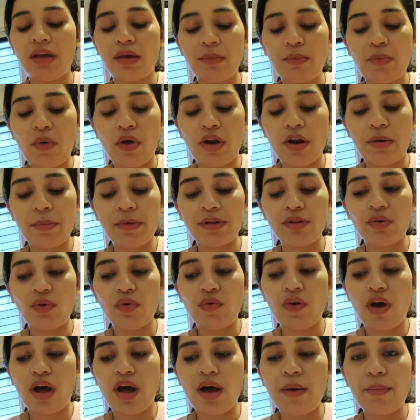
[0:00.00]
मॉल में तो
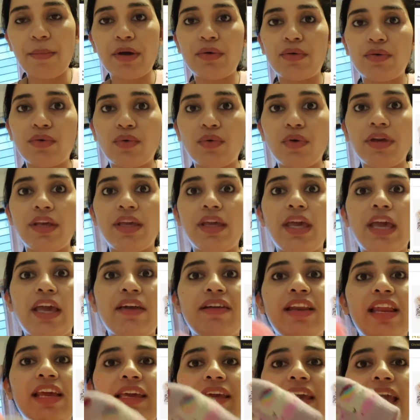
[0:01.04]
वहां पर उनको ये
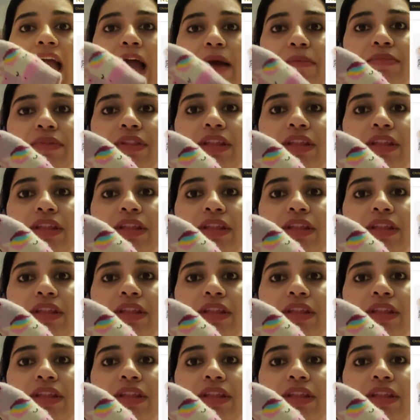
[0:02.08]
वाली कैप